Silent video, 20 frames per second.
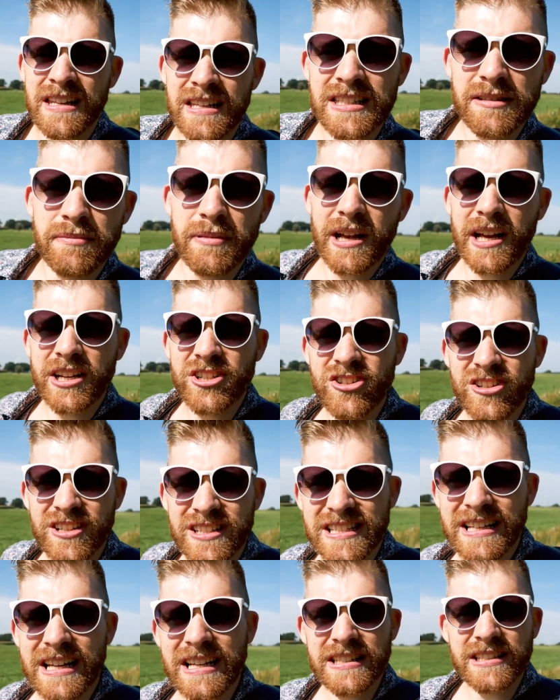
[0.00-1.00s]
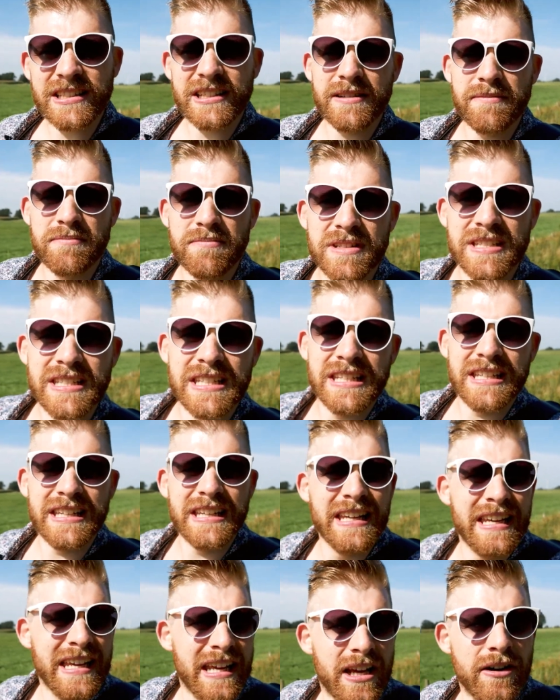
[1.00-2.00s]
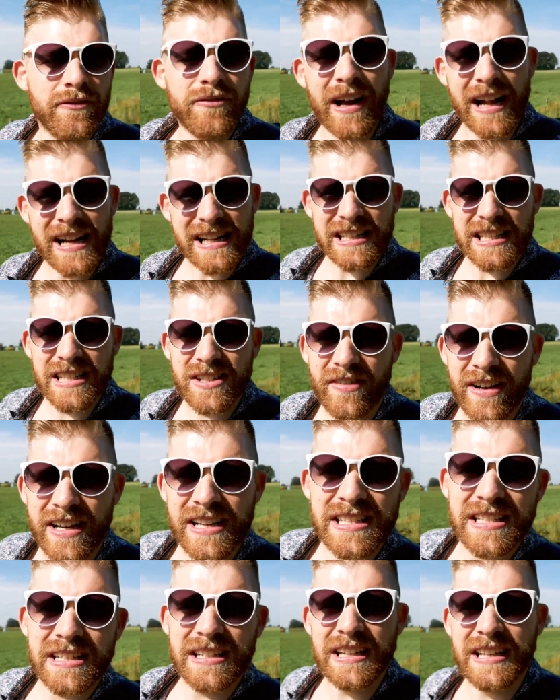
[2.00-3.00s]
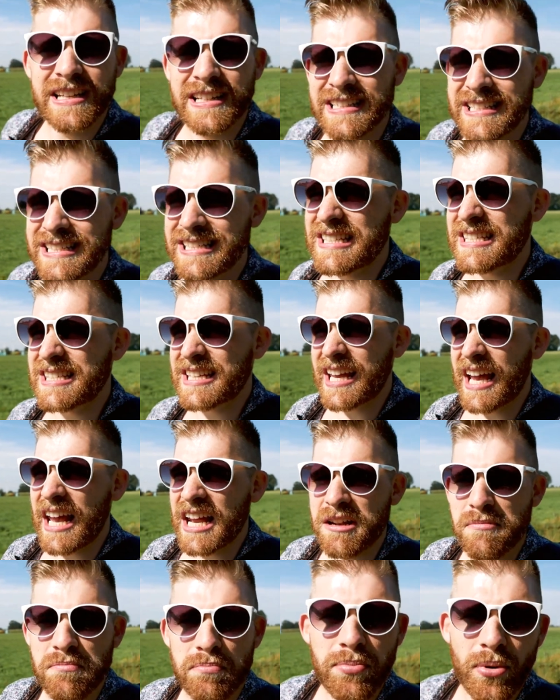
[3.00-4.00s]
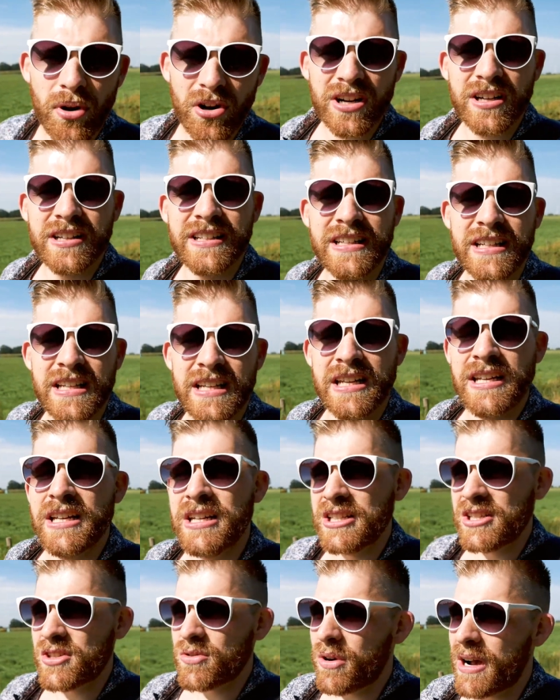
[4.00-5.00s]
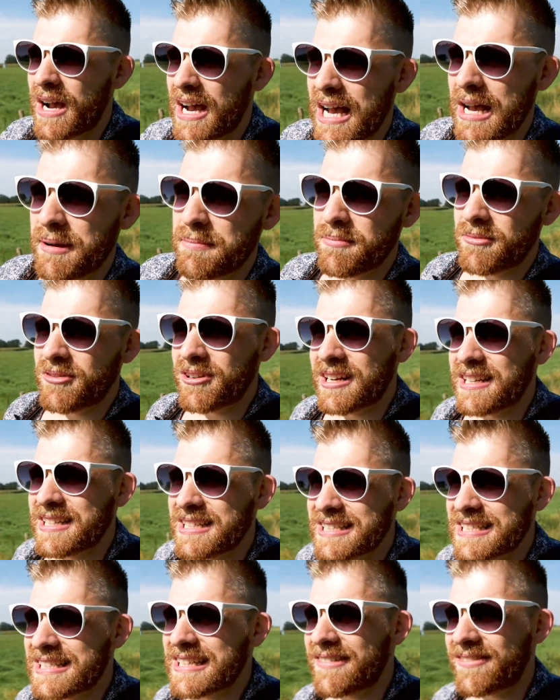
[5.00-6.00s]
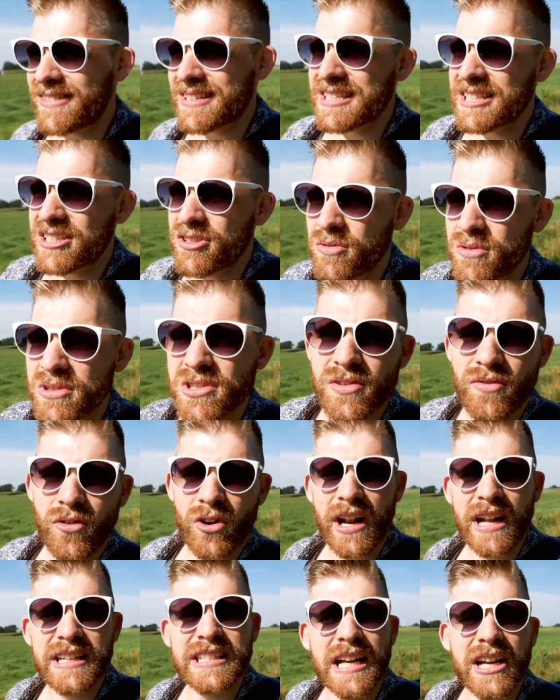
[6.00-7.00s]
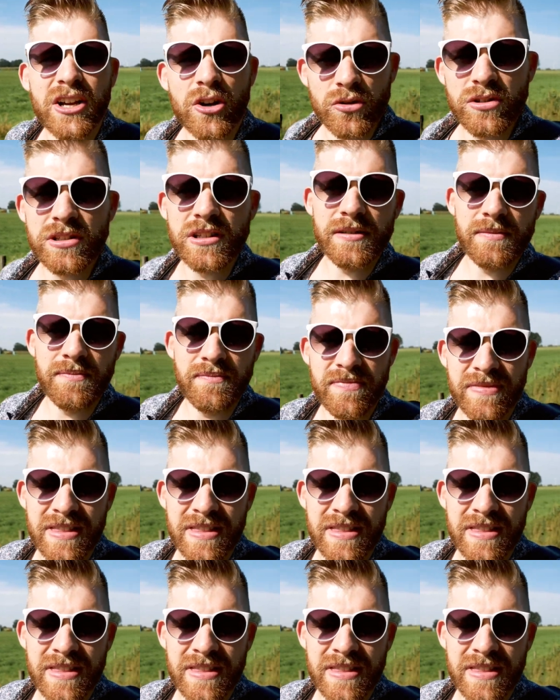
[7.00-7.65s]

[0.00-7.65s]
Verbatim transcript: Ich habe ja gerade schon gesagt, ähm, die Verhaltensweise, dieses keinen Bock zu haben oder dieses etwas nicht tun zu wollen, hat ja Gründe.